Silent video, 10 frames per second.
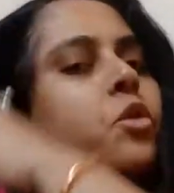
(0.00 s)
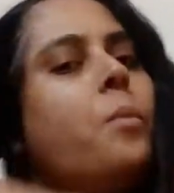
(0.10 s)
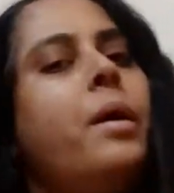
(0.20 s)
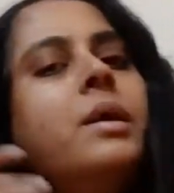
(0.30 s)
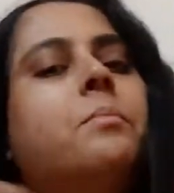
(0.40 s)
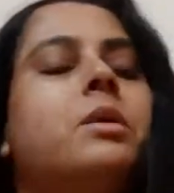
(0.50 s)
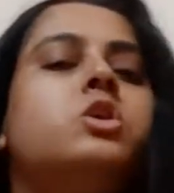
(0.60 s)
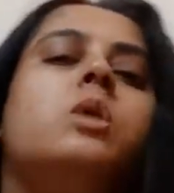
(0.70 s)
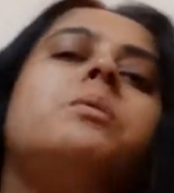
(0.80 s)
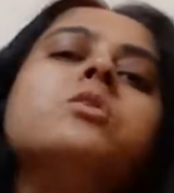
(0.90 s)
সবাই
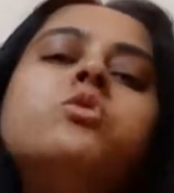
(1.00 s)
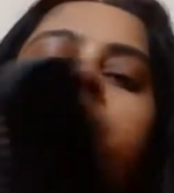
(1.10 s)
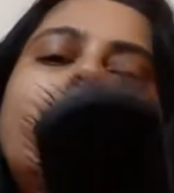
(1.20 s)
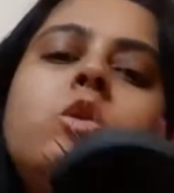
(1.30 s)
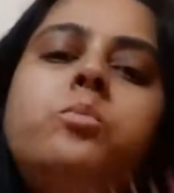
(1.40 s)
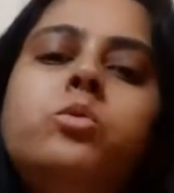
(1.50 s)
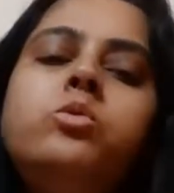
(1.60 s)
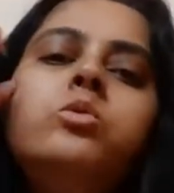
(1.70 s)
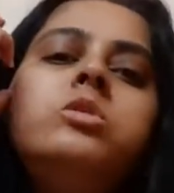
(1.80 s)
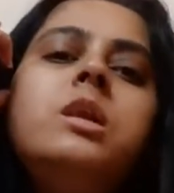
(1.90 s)
আমরা সবার খুব ভালো
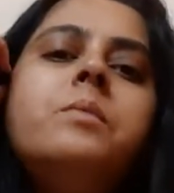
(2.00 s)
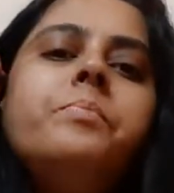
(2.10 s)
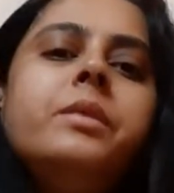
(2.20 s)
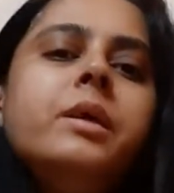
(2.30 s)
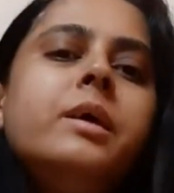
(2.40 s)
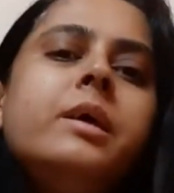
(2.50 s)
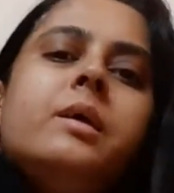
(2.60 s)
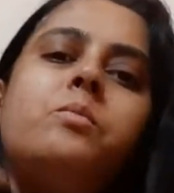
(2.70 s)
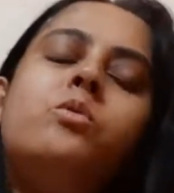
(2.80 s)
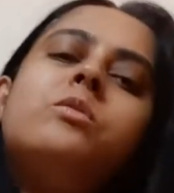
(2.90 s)
বন্ধু ছিলাম
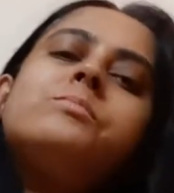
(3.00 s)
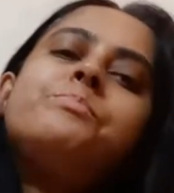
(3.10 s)
এবং